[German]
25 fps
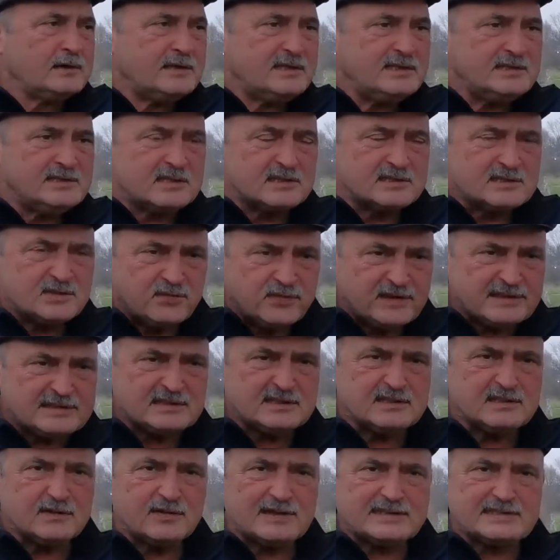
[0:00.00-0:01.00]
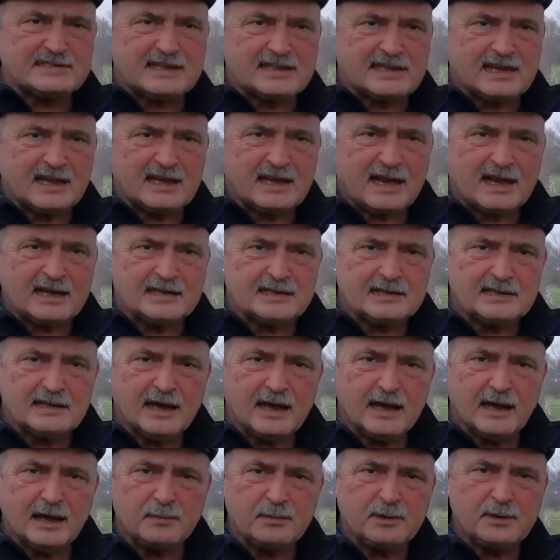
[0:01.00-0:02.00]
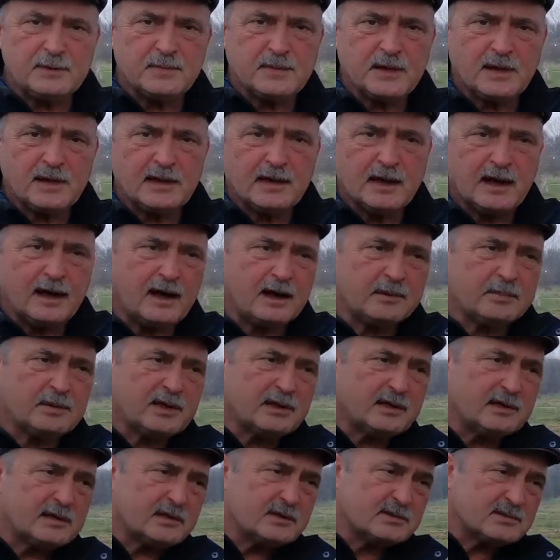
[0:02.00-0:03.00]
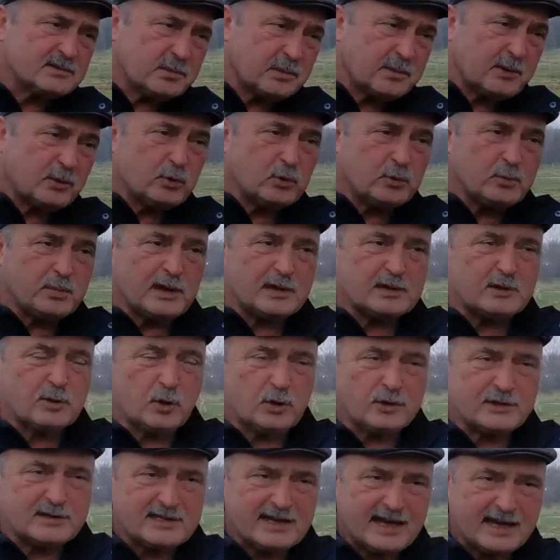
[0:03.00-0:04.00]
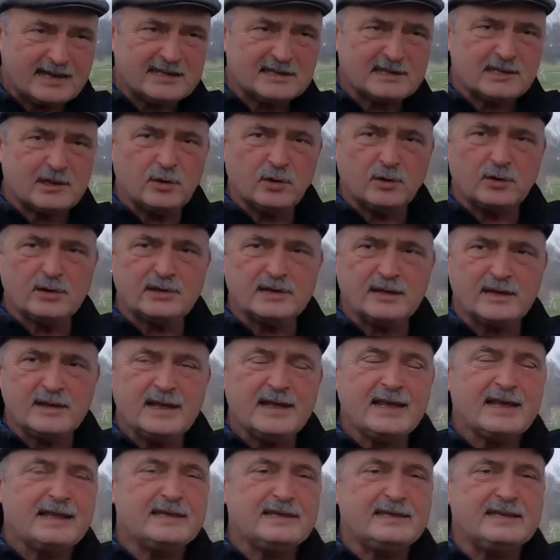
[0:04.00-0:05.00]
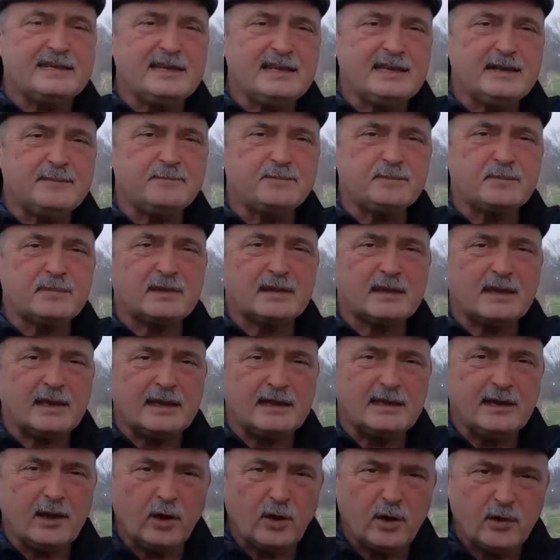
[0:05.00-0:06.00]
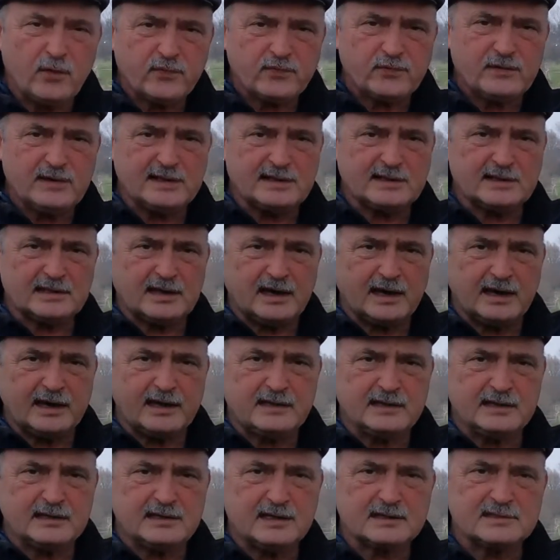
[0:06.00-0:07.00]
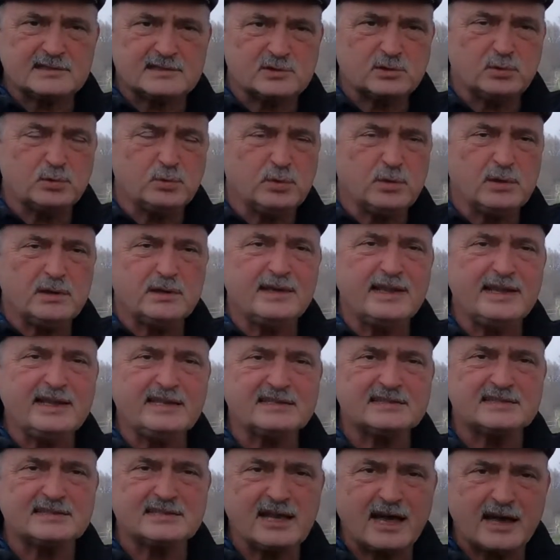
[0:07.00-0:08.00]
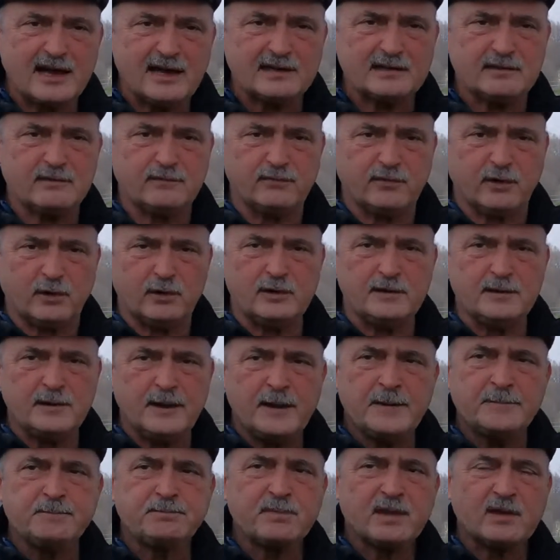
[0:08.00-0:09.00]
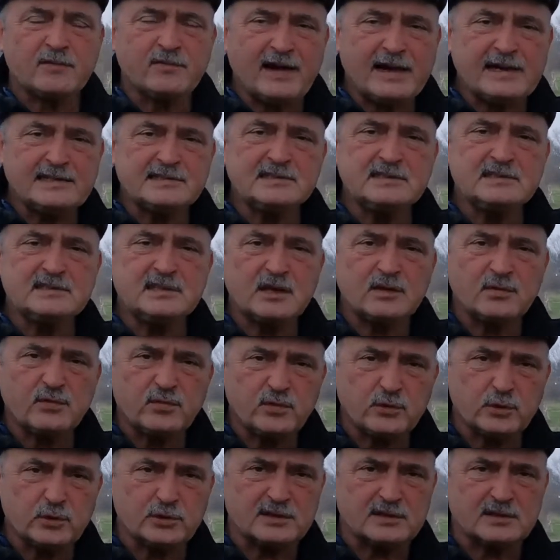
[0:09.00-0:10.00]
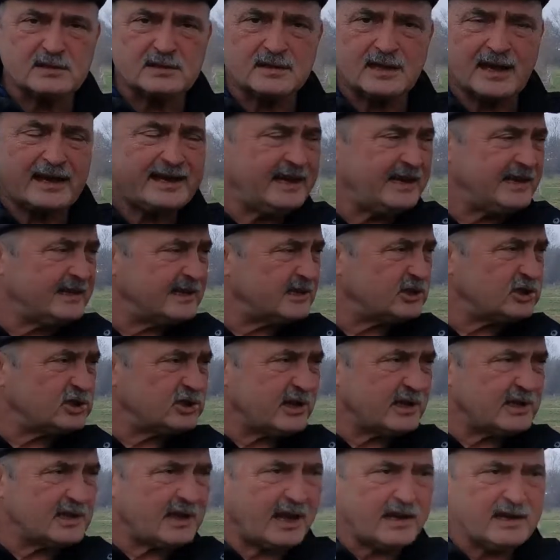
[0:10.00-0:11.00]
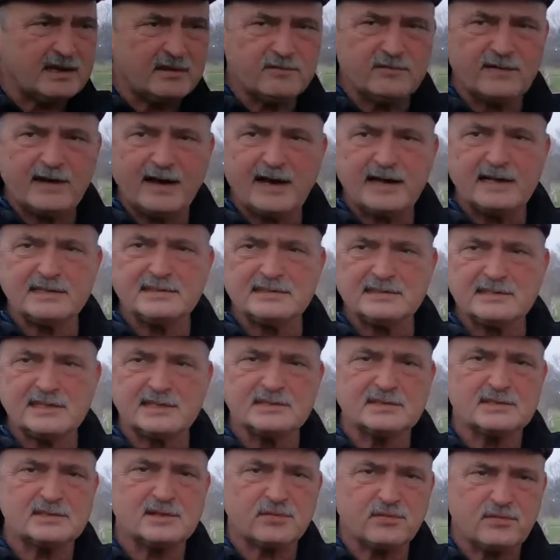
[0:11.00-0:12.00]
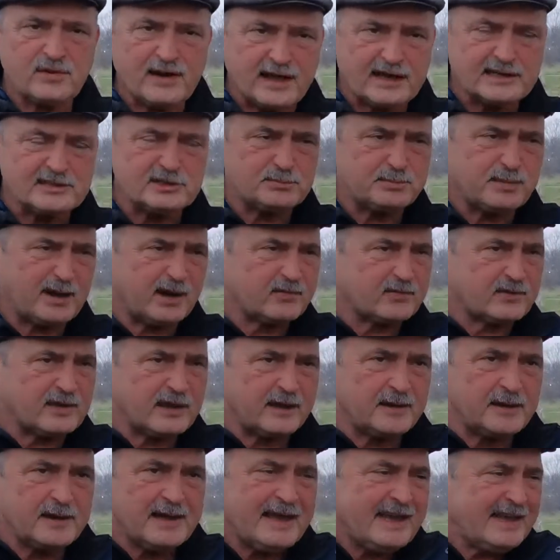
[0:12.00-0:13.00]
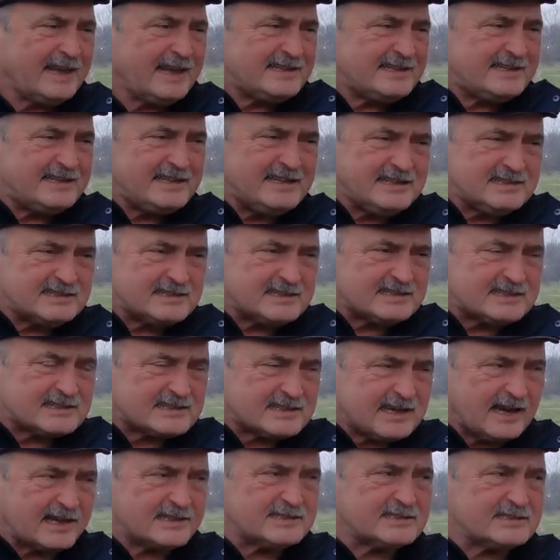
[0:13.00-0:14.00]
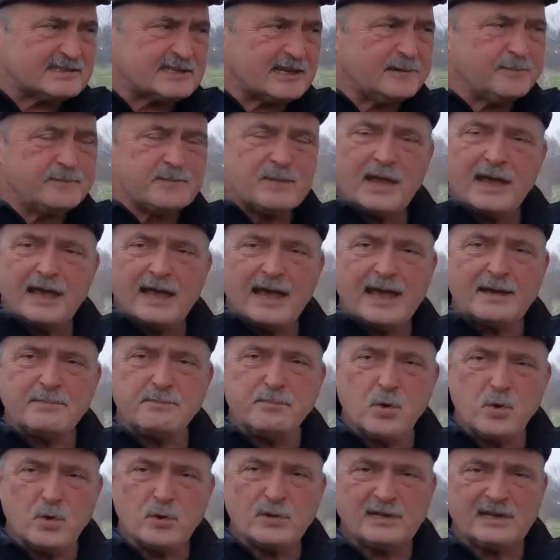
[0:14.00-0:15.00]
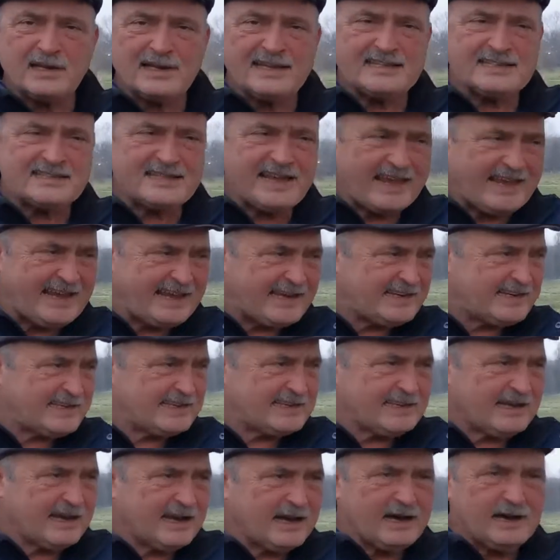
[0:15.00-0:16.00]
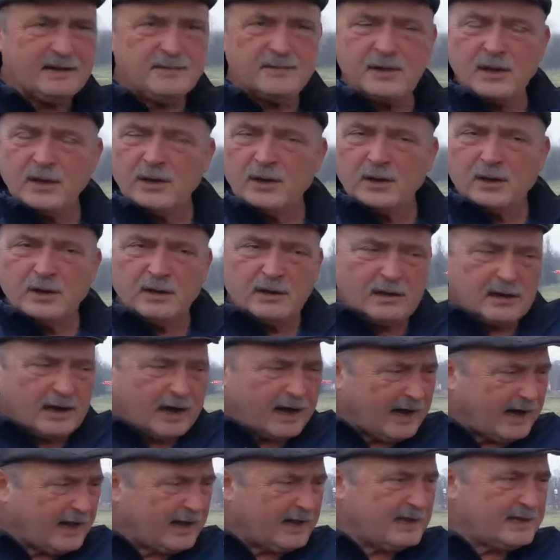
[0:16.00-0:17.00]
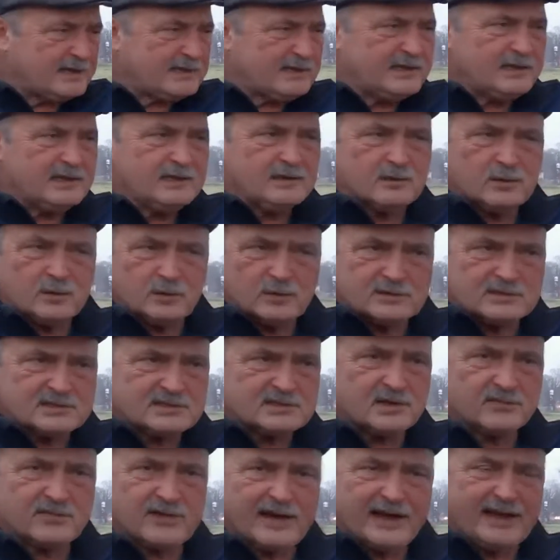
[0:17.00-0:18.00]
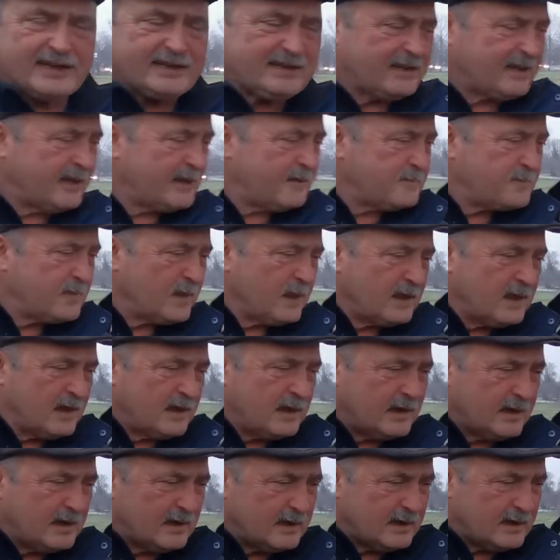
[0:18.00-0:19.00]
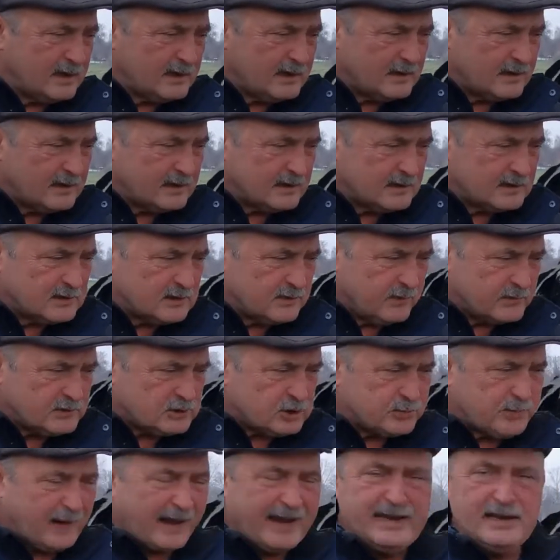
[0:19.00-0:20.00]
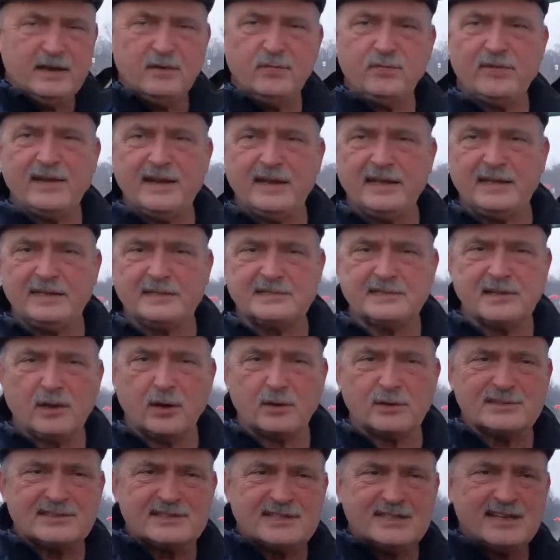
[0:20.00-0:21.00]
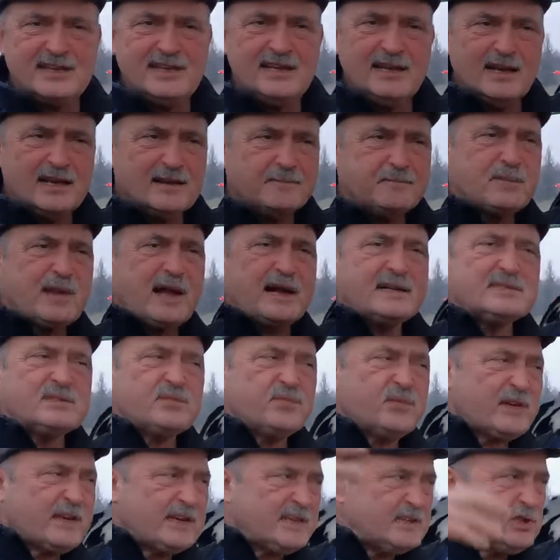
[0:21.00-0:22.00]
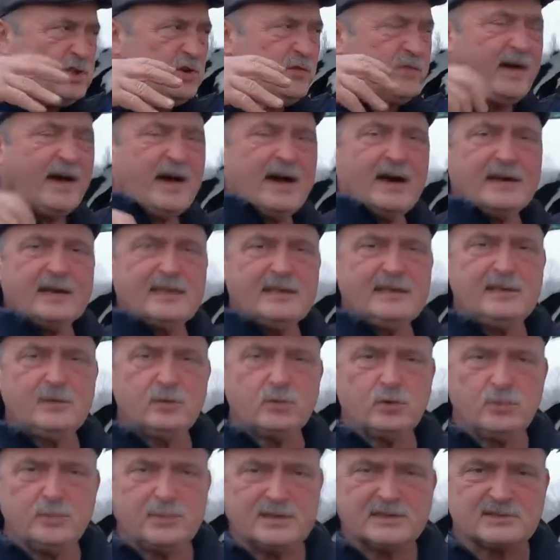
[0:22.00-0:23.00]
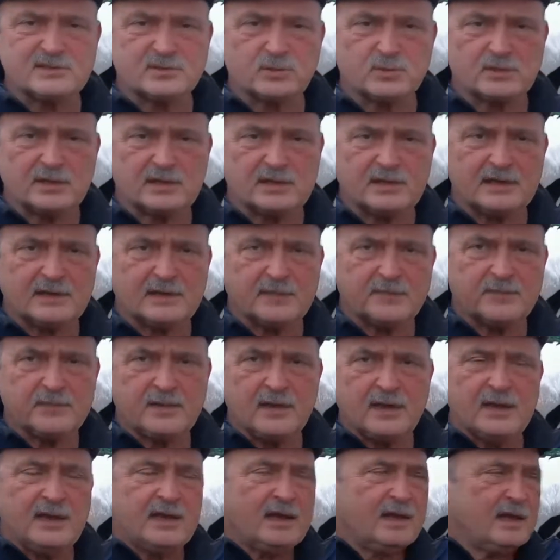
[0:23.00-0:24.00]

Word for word: Dieses Wissen, was ich erlangt habe, habe ich über Kontaktleute, die in der Öffentlichkeit dazu nichts sagen wollen, weil sie sich fürchten. Dahinter steckt eine Wahnsinnsfleischmafia. Dieses Ganze ermöglicht Edeka, Aldi und so weiter, Schweinefilets aus Chile als Frischware hier rüber zu kriegen.